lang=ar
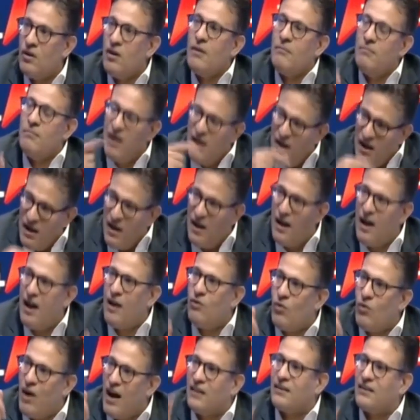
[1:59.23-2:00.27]
بل
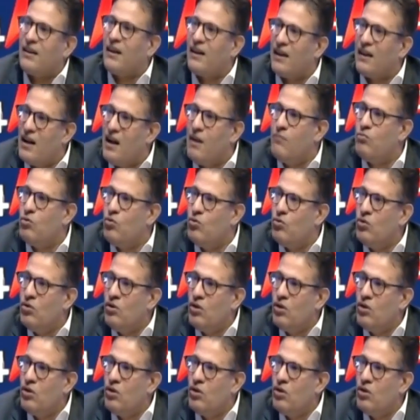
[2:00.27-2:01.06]
أنه حتى انقلابه